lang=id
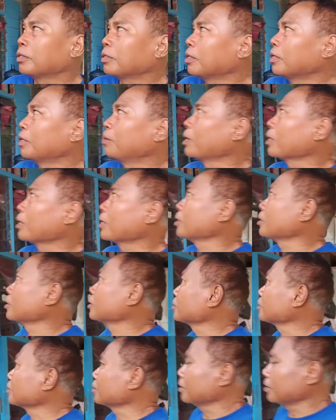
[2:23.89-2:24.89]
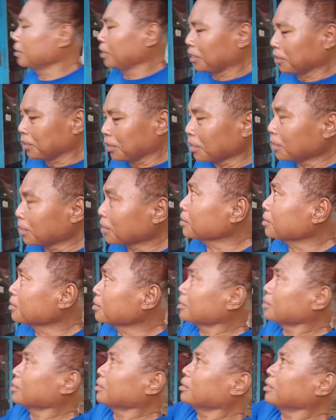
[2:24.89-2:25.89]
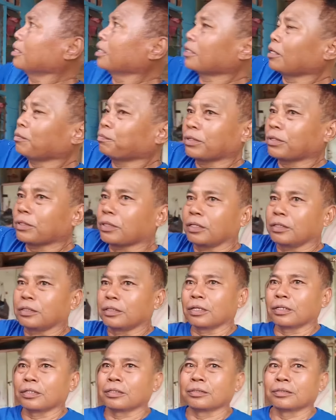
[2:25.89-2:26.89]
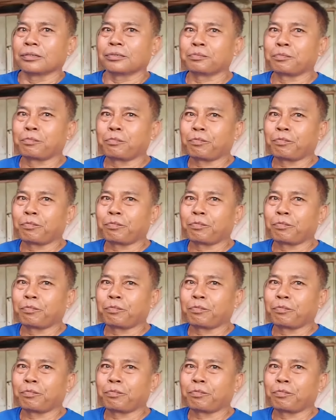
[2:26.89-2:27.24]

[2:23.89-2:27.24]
Oh, bagian ini aja. Samping ya? Ya samping aja. Samping dinding ya?